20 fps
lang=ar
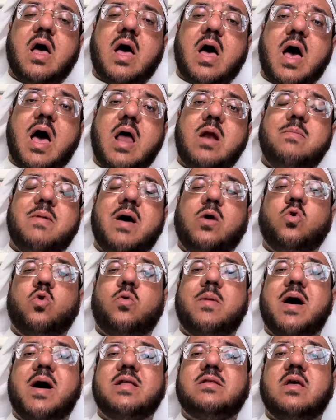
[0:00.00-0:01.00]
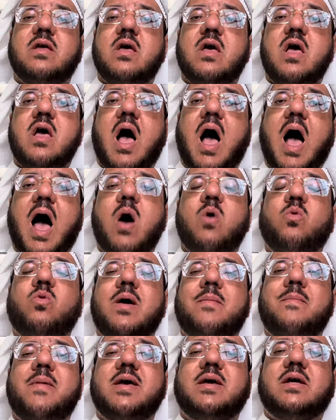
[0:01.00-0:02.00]
المعلومات حول
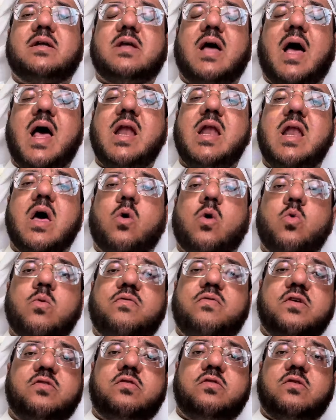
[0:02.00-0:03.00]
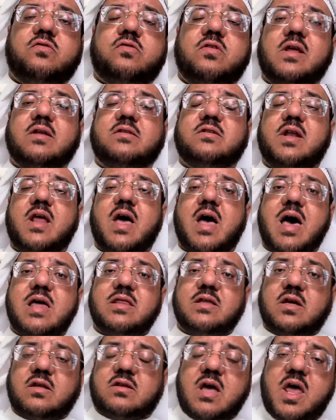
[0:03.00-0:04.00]
ما يتعلق في سلسلتنا
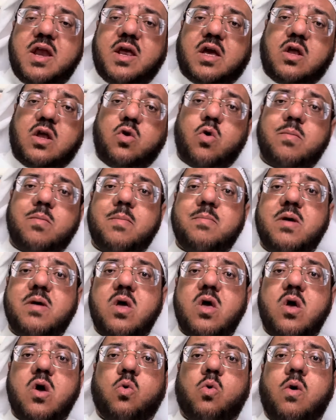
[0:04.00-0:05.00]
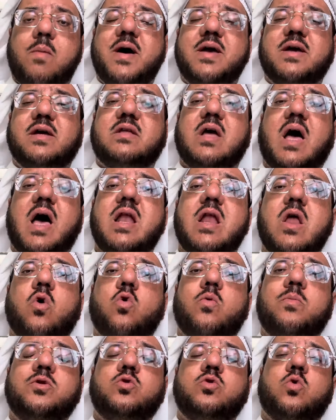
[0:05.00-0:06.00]
هذه تاريخ الامم وما يتعلق
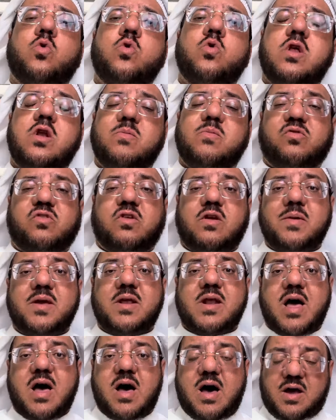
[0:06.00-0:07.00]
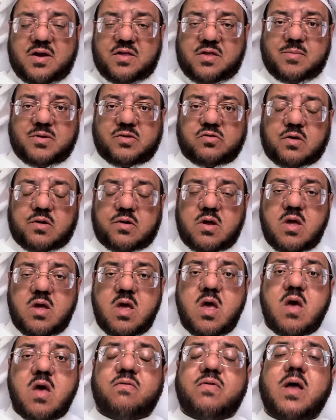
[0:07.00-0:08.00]
بدخول المسلمين ارض مصر.
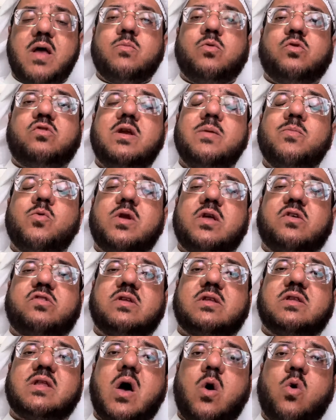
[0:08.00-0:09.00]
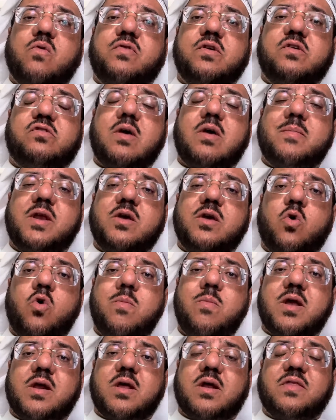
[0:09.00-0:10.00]
فالمسلمون استطاعوا في زمن
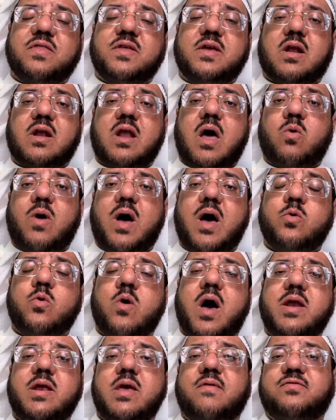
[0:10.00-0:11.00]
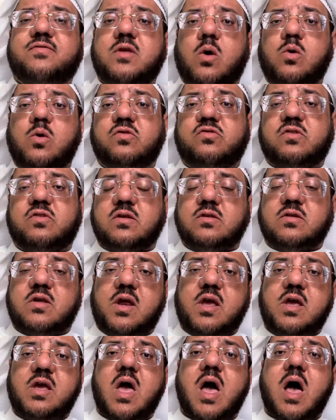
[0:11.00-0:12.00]
عمر رضي الله عنه ان يفتحوا
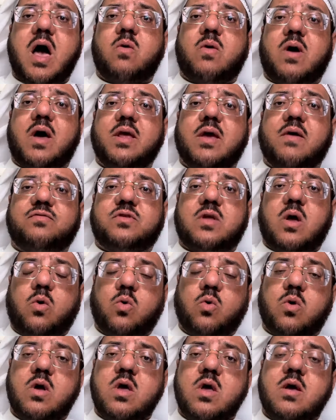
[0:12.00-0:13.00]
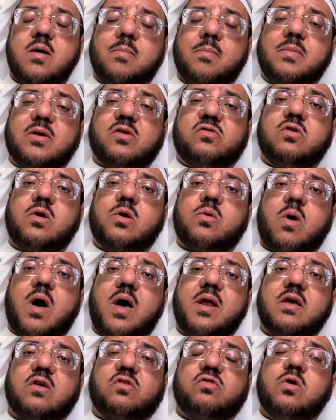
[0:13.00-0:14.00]
الاسكندريه وان يفتحوا مصر
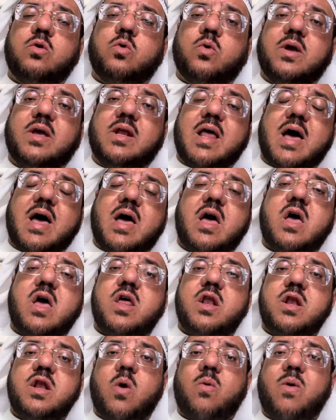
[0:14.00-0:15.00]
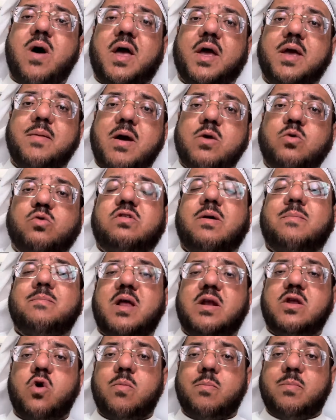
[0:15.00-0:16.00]
وان يصلوا الى نواحي ما يسمى
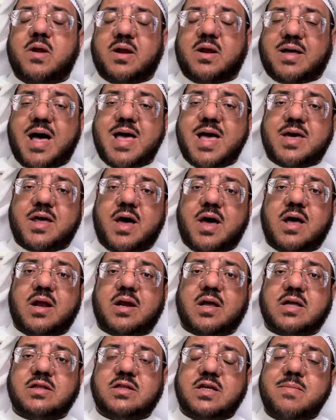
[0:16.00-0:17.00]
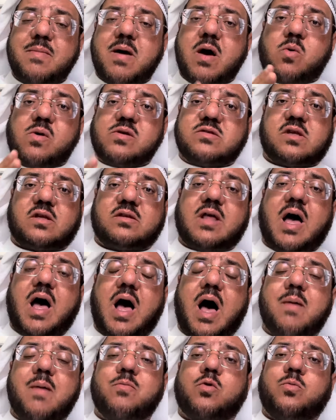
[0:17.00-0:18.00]
اليوم بالقاهره القديمه واستطاع
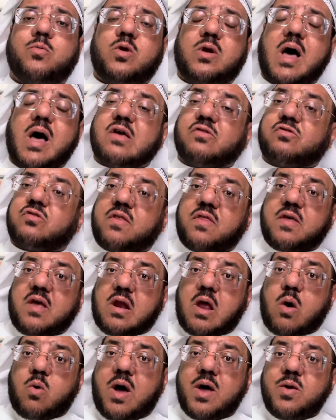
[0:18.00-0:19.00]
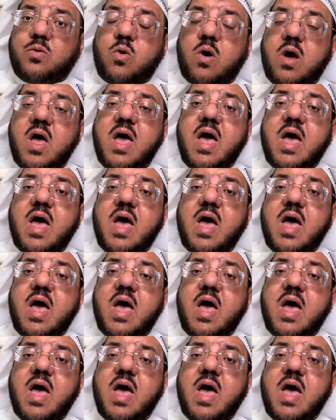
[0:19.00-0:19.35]
عمرو بن العاص رضي الله عنه